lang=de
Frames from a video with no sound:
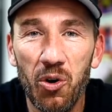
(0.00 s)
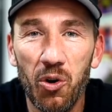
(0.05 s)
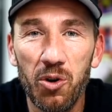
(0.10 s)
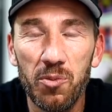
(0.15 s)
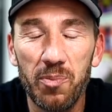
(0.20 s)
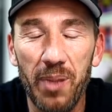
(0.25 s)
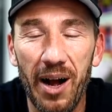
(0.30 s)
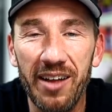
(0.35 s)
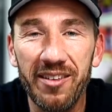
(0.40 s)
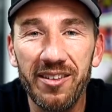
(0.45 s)

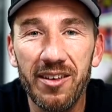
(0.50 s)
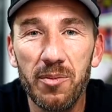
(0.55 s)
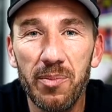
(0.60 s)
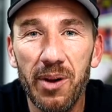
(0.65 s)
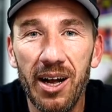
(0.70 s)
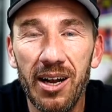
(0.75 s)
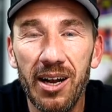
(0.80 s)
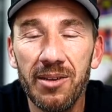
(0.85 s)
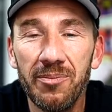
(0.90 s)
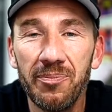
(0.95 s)
Und
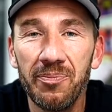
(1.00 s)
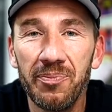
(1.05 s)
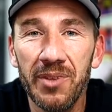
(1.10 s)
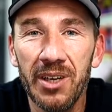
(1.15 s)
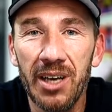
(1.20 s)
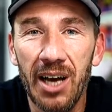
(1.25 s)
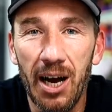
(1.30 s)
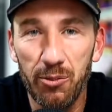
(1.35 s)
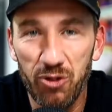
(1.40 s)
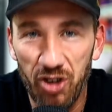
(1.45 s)
Basketball
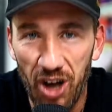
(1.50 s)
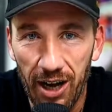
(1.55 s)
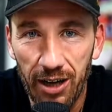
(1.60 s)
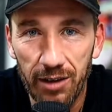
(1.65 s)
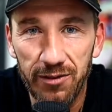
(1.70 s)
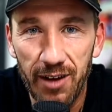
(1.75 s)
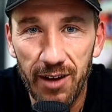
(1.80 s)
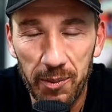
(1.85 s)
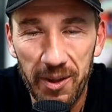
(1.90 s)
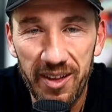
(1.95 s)
habe ich
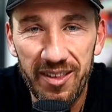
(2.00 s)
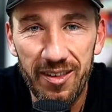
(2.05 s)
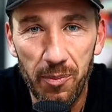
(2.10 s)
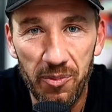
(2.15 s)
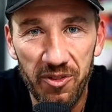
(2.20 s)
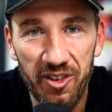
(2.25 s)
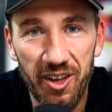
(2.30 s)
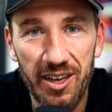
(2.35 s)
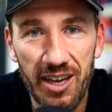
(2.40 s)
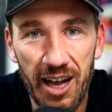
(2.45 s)
angefangen mit
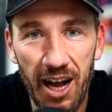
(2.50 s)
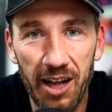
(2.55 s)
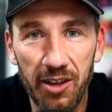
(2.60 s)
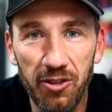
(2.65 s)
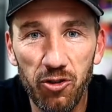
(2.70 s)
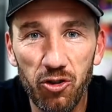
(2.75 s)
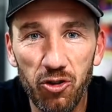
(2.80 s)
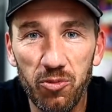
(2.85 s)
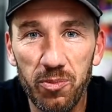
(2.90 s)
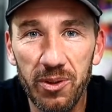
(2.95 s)
17
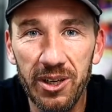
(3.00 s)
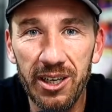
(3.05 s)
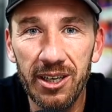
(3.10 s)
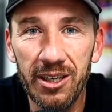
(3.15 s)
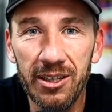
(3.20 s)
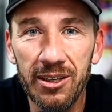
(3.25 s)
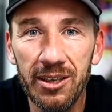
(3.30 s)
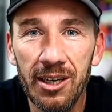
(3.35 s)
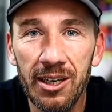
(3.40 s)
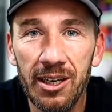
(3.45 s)
Jahren zu
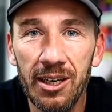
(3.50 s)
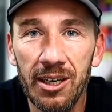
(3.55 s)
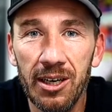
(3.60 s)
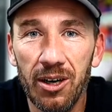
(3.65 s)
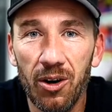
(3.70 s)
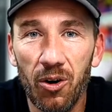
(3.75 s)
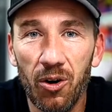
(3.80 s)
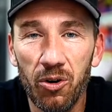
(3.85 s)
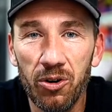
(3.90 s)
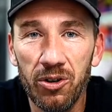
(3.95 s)
spielen.
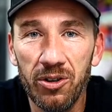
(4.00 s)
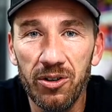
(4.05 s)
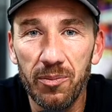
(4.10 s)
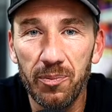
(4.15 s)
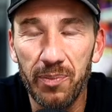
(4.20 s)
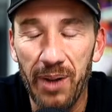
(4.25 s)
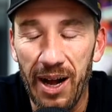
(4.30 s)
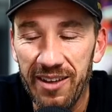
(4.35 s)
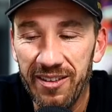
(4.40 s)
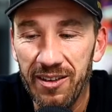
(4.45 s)

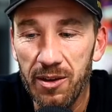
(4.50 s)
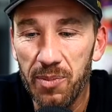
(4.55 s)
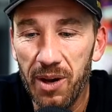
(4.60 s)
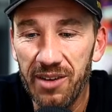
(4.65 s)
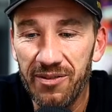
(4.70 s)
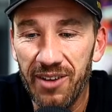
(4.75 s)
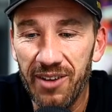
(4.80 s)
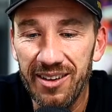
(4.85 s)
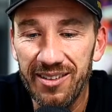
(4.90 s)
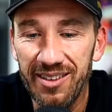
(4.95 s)
Und
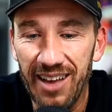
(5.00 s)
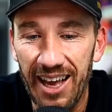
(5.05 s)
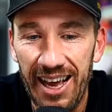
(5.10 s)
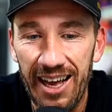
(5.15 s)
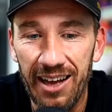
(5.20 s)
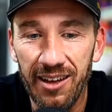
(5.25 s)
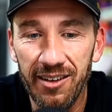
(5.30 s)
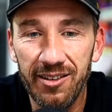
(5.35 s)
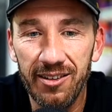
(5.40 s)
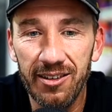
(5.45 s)
Basketball war das
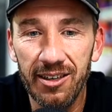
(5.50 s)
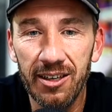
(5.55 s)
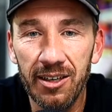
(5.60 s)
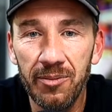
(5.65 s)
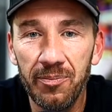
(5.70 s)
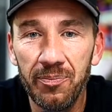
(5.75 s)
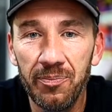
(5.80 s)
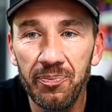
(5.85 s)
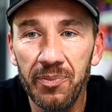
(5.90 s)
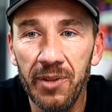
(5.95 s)

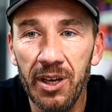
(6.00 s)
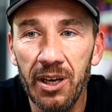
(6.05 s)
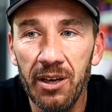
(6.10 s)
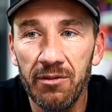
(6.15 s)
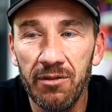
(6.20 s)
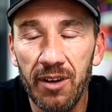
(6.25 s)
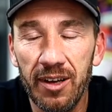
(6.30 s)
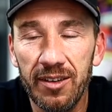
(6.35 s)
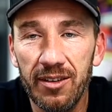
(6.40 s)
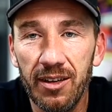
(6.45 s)
Erste,
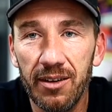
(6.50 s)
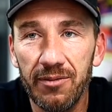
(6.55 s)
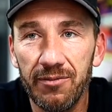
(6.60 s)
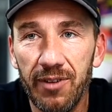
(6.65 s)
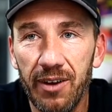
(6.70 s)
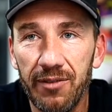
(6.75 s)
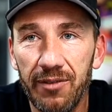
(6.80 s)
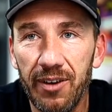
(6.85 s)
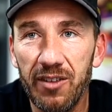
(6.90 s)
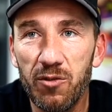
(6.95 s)
was,
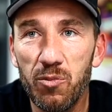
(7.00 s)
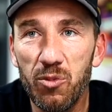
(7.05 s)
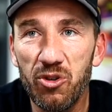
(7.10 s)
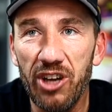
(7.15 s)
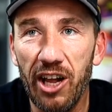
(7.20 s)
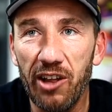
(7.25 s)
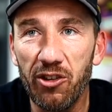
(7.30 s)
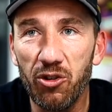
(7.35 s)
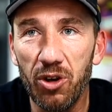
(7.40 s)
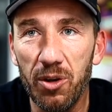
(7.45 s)
was mich
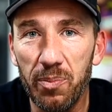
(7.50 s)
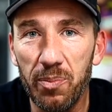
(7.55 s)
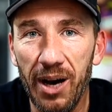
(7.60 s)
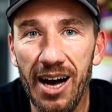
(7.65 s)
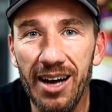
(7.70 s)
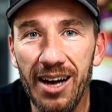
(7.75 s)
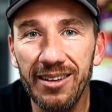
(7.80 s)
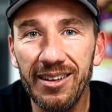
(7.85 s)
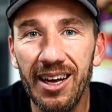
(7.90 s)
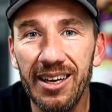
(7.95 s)
dazu
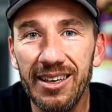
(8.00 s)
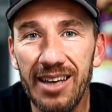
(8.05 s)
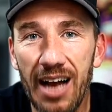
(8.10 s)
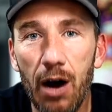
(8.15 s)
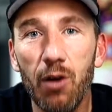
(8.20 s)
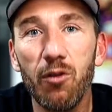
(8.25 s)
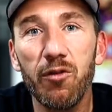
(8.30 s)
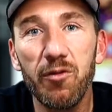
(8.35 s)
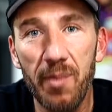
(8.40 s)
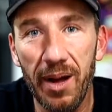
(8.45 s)
gebracht hat,
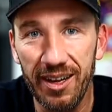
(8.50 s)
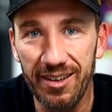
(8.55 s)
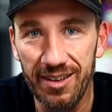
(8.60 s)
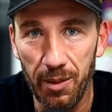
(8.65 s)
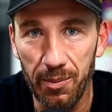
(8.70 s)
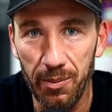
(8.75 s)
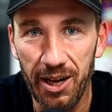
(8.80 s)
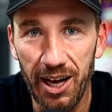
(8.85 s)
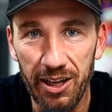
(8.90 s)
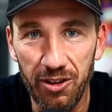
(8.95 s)

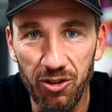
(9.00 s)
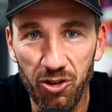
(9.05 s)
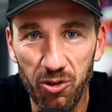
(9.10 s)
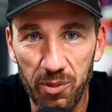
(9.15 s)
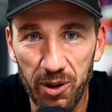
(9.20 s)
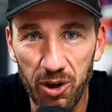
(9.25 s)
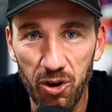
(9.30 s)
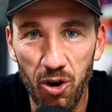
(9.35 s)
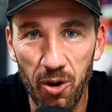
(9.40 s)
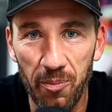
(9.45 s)
Aufmerksamkeit zu
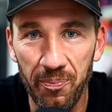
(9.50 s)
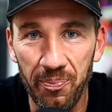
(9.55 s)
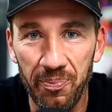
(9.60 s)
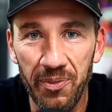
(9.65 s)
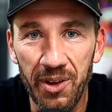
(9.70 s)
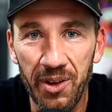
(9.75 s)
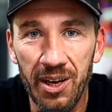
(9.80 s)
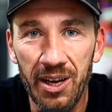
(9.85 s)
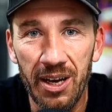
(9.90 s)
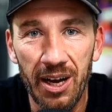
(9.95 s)
bekommen.
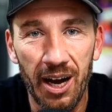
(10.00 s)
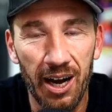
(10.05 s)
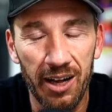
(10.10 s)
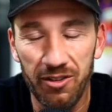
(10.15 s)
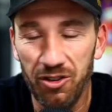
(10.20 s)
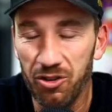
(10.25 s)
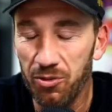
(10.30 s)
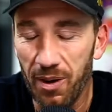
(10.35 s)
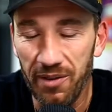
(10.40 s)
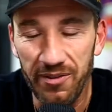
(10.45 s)

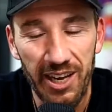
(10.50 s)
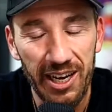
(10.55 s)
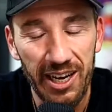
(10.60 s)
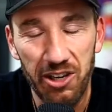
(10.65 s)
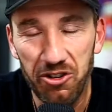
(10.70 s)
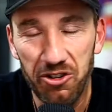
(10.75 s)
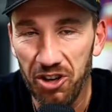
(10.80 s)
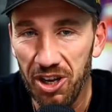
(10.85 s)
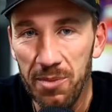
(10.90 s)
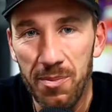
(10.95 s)
Also ich war
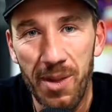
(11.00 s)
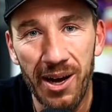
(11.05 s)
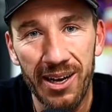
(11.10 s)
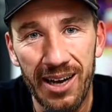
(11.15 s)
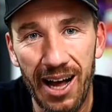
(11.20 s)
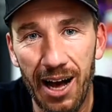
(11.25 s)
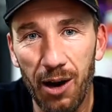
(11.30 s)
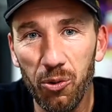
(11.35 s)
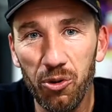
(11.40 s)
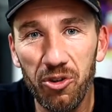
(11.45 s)
wirklich immer
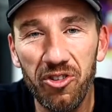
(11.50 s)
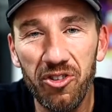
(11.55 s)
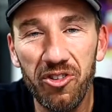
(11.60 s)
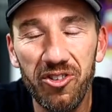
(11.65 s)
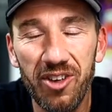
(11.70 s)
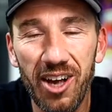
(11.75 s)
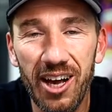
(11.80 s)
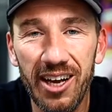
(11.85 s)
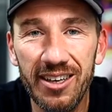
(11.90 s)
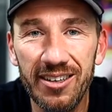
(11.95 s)
ein
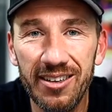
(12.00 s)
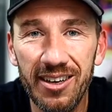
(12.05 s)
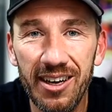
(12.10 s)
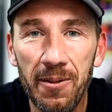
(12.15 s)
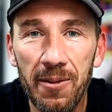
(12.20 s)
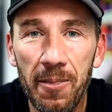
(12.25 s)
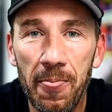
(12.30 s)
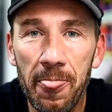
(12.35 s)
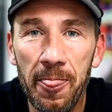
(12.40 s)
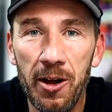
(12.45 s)

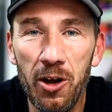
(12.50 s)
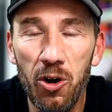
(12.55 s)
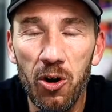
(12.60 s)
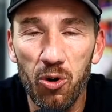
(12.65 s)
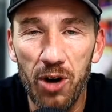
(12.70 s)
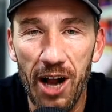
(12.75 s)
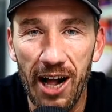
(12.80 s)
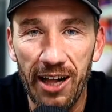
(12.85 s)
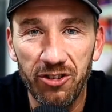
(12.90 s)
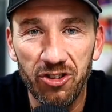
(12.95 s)
Außenseiter.
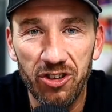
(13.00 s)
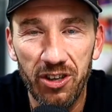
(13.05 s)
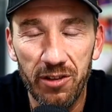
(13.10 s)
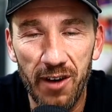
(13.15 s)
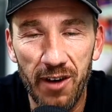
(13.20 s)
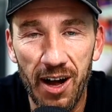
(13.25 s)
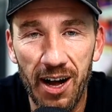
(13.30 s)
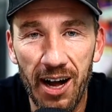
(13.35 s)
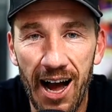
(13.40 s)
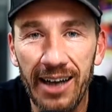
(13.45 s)
Und als
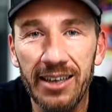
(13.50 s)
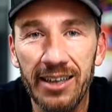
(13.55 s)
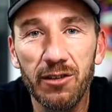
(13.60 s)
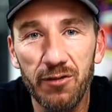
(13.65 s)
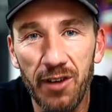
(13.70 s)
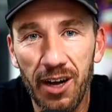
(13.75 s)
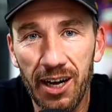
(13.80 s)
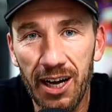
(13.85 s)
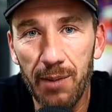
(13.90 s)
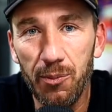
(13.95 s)
ich
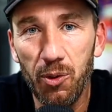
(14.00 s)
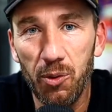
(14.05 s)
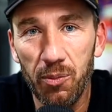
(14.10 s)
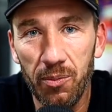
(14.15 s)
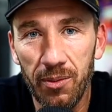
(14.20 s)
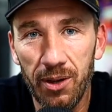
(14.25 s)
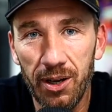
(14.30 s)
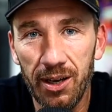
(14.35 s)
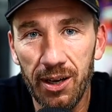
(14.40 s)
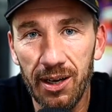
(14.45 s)
angefangen habe,
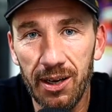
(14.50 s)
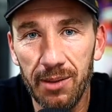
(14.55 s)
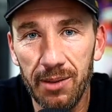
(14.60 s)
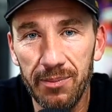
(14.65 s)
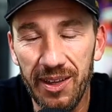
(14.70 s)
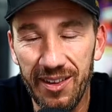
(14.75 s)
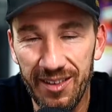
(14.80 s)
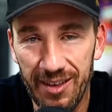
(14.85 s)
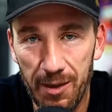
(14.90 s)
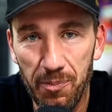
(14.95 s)
um, äh,
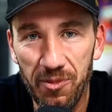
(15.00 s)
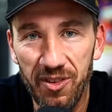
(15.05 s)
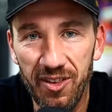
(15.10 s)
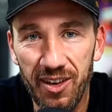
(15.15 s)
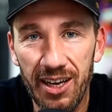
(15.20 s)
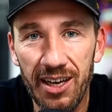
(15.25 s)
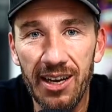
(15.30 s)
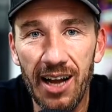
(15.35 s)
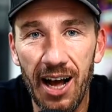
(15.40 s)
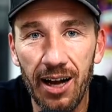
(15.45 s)
mit
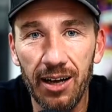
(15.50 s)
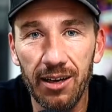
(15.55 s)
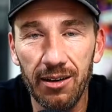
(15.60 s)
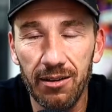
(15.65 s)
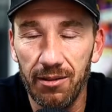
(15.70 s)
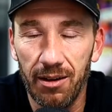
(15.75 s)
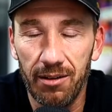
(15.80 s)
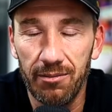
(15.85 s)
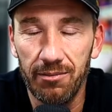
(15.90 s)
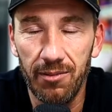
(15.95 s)
17,
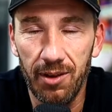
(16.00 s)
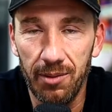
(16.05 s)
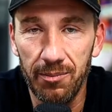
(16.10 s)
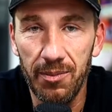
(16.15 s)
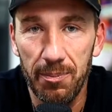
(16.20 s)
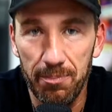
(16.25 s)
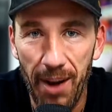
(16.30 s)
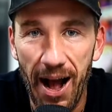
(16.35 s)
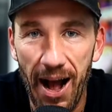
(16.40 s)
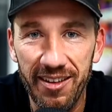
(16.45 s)
an,
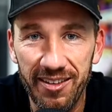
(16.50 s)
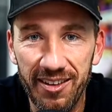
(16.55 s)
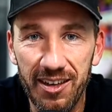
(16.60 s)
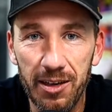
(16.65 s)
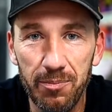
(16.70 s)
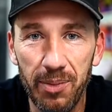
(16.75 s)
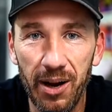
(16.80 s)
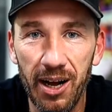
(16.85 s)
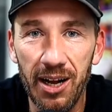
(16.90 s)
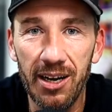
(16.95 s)
mit
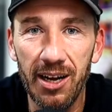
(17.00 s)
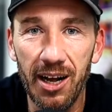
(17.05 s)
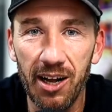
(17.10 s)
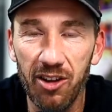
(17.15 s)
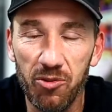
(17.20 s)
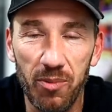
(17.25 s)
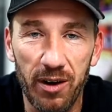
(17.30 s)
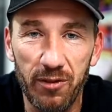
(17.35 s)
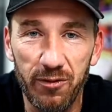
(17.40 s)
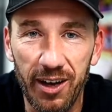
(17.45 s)
Basketball,
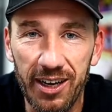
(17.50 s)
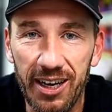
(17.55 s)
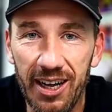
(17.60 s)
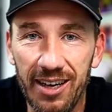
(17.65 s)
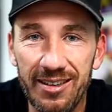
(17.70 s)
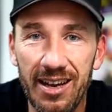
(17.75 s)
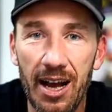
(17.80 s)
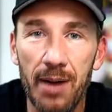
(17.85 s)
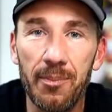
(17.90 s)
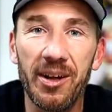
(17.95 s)
also mein Vater
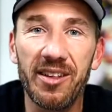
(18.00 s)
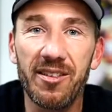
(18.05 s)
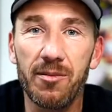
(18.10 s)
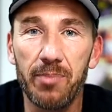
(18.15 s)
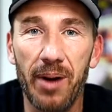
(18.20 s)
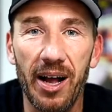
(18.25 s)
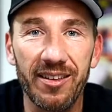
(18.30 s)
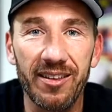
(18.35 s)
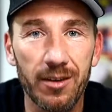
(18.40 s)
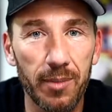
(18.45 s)
hat damals
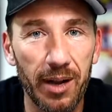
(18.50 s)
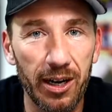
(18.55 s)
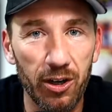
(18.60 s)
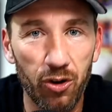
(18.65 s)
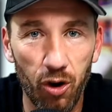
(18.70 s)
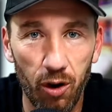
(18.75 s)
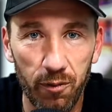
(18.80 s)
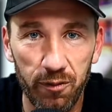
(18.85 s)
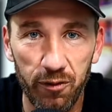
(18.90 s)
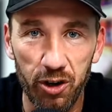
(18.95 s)
einen
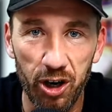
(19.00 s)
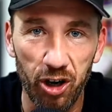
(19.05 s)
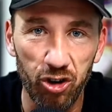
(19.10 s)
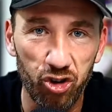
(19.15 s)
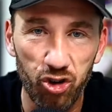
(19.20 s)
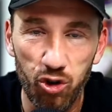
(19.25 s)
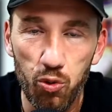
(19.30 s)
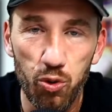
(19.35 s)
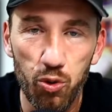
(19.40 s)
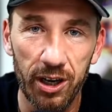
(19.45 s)
Basketballkorb von der
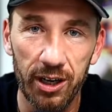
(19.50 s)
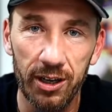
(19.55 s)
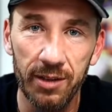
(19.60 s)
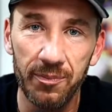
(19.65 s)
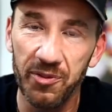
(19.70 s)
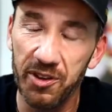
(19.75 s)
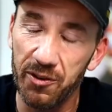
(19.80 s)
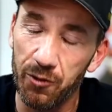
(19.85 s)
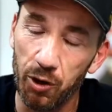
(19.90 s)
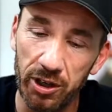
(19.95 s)

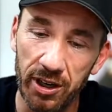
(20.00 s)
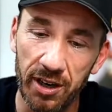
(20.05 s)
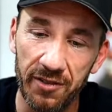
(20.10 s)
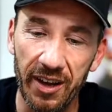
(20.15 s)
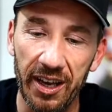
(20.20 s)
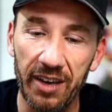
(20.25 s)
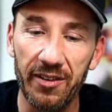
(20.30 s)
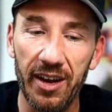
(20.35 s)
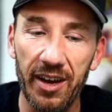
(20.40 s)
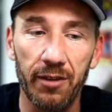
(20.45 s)
Schule, die wollten den
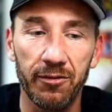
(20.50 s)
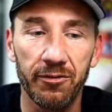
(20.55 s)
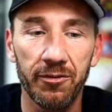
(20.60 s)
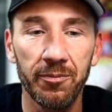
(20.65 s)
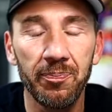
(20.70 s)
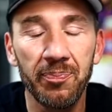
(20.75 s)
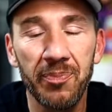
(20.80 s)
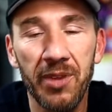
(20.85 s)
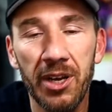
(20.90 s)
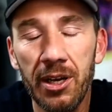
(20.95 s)

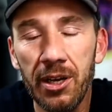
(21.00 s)
wegwerfen.